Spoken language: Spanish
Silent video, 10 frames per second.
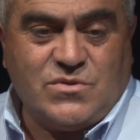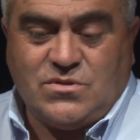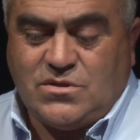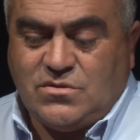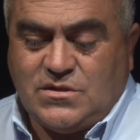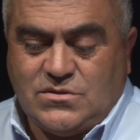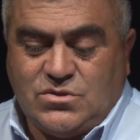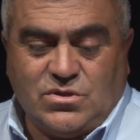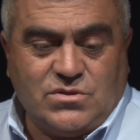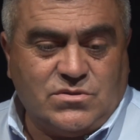Yo creo que
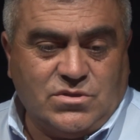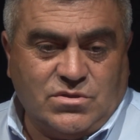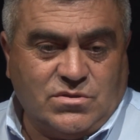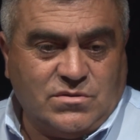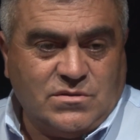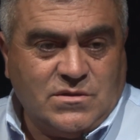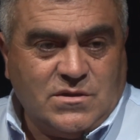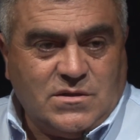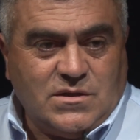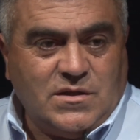todo, todo
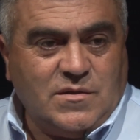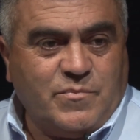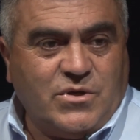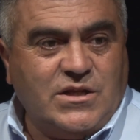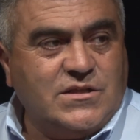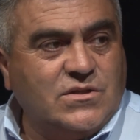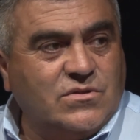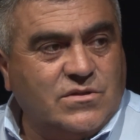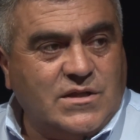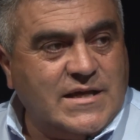es
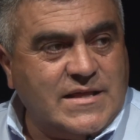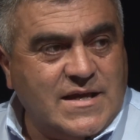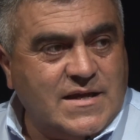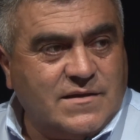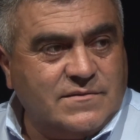político de día a día.